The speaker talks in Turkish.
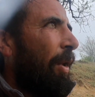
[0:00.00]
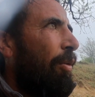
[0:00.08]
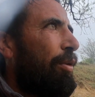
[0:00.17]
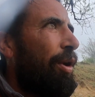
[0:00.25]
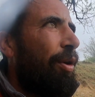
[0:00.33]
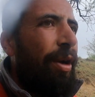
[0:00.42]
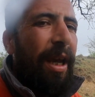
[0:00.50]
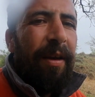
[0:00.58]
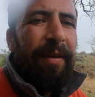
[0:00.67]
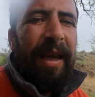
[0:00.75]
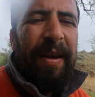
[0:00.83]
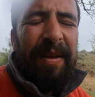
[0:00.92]
O da yok
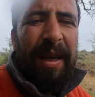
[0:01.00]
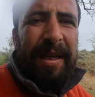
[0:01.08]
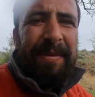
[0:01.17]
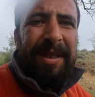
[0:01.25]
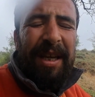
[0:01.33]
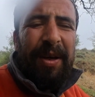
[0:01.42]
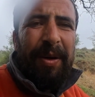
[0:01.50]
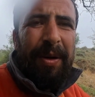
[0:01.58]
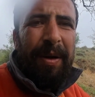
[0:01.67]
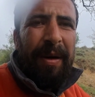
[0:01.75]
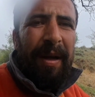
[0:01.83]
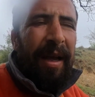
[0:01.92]
evde evde kimse yok.